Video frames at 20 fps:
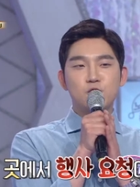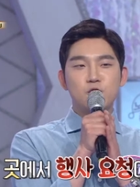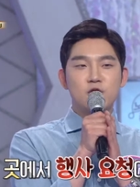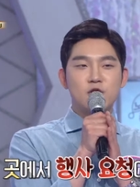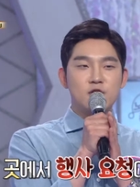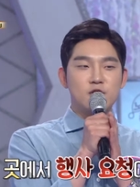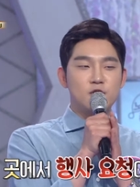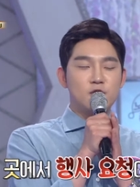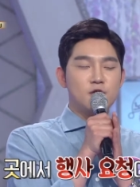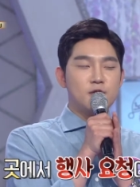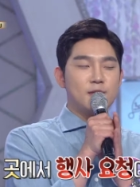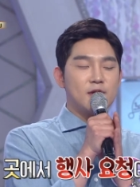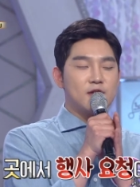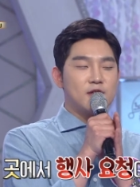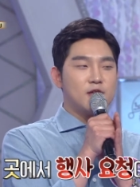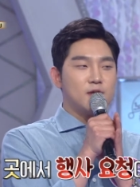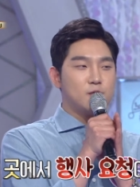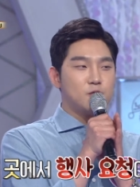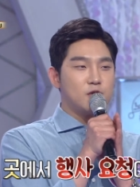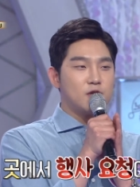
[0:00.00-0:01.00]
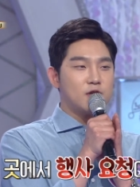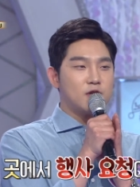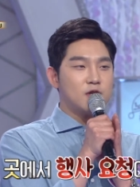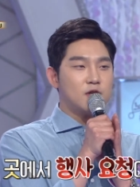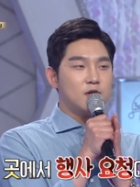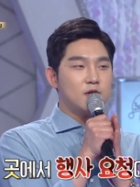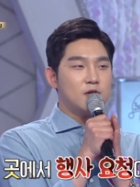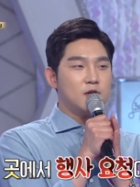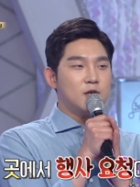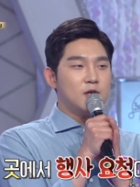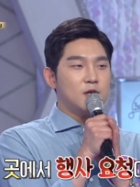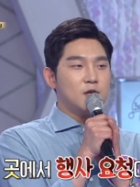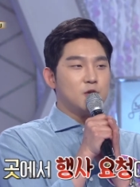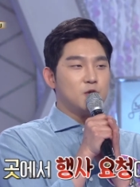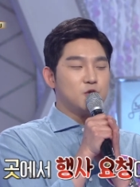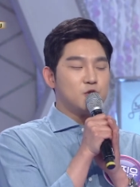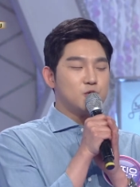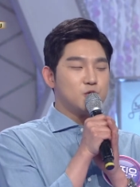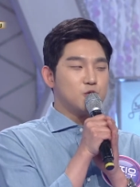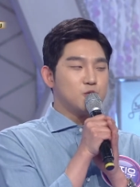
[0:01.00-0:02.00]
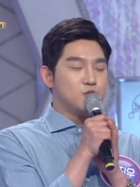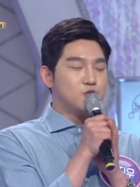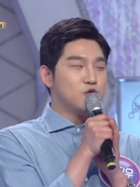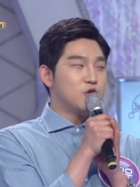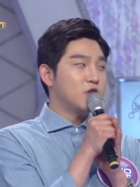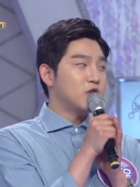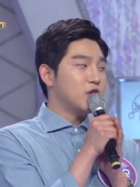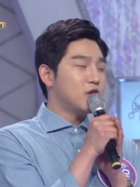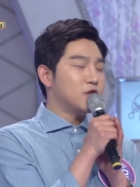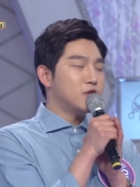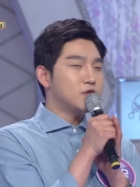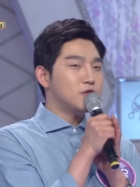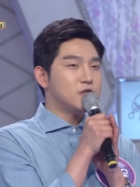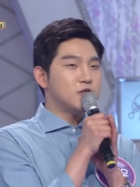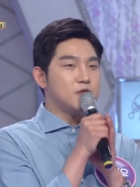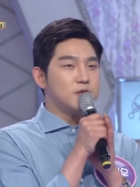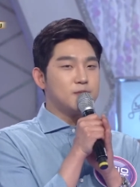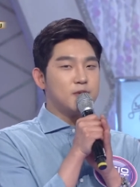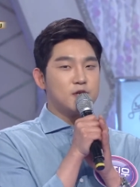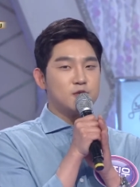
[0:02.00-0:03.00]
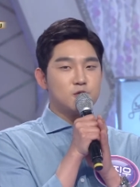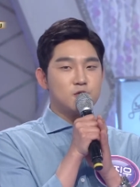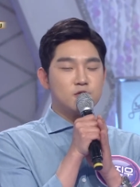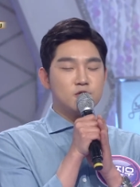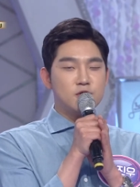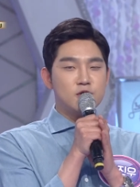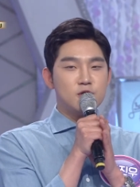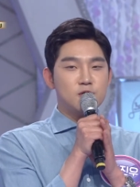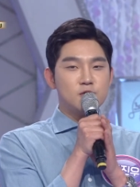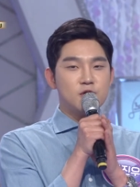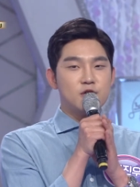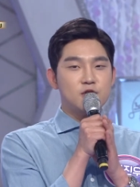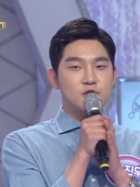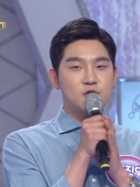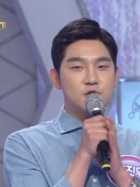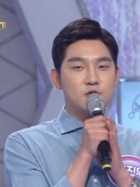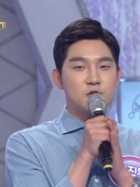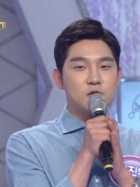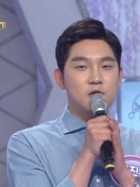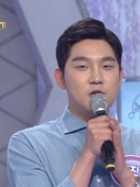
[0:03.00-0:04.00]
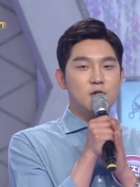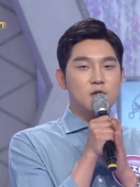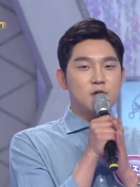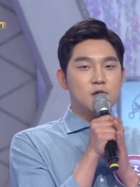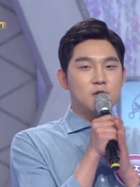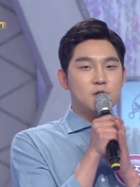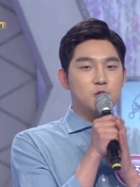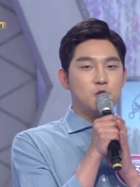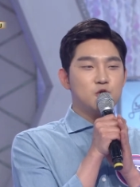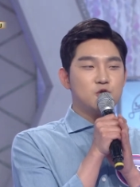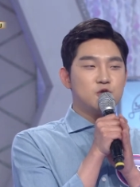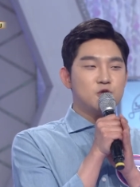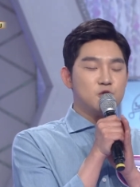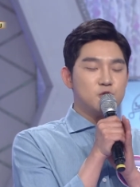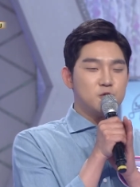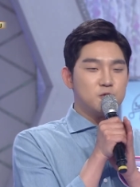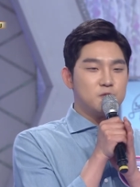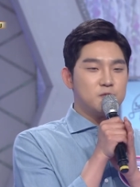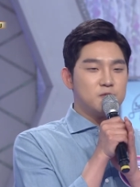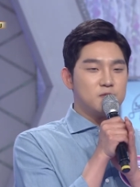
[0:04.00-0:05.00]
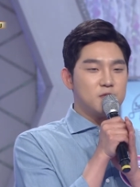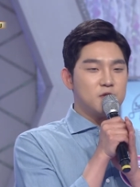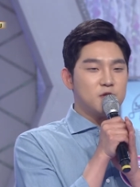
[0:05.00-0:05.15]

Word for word: 보니까 그런 게 많다 보니까 요즘 좀 무리를 했는지 방송 끝나고 나서 통증이 좀